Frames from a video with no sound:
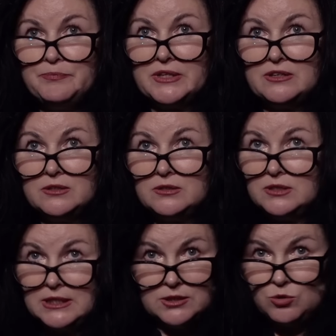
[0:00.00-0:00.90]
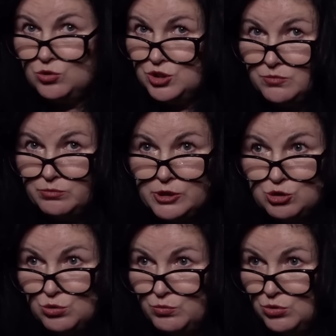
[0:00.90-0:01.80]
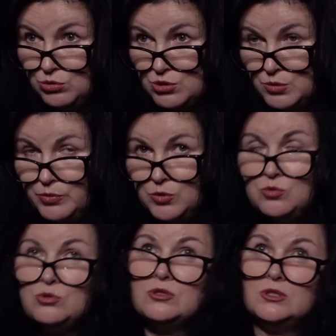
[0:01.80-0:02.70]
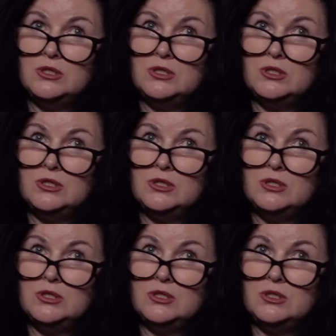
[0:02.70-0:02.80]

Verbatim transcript: а, – это очень большой бонус и плюс.